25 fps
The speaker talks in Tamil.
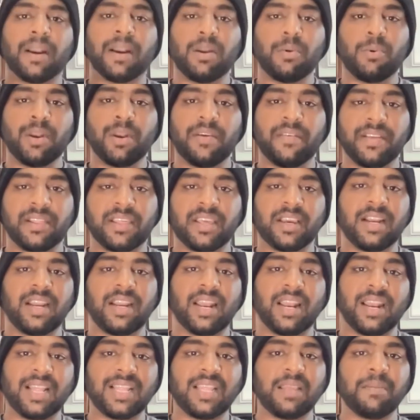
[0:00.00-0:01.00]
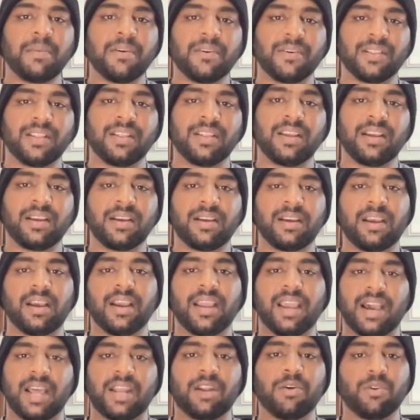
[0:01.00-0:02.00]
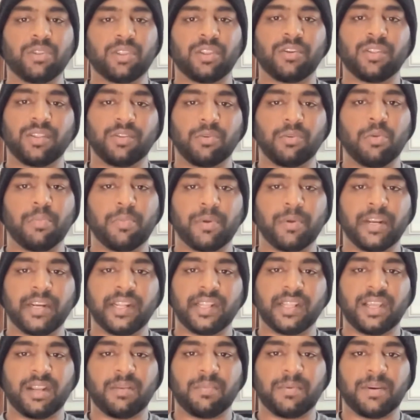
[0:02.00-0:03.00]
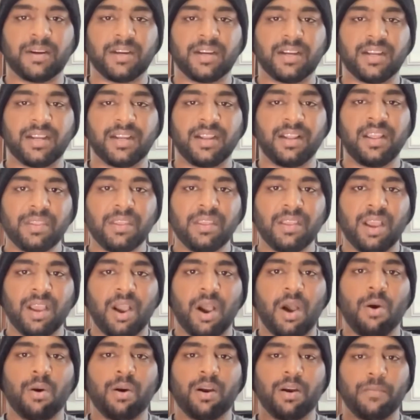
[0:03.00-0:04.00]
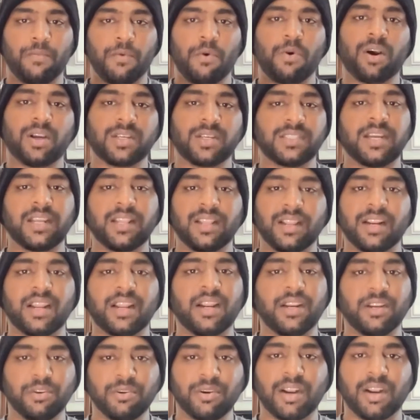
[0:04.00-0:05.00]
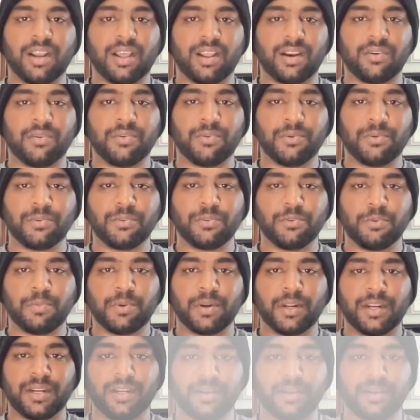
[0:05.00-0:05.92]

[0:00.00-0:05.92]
பண்ணக்கூடிய விஷயங்கள் எல்லாத்தையுமே வந்து யாரோ ஒருத்தர் வந்து நோட் பண்ணிட்டே தான் இருப்பாங்க அவங்க ஃபோக்கஸ்டா இருந்தானா இன்னும் நல்லா இருக்கும் சூப்பரா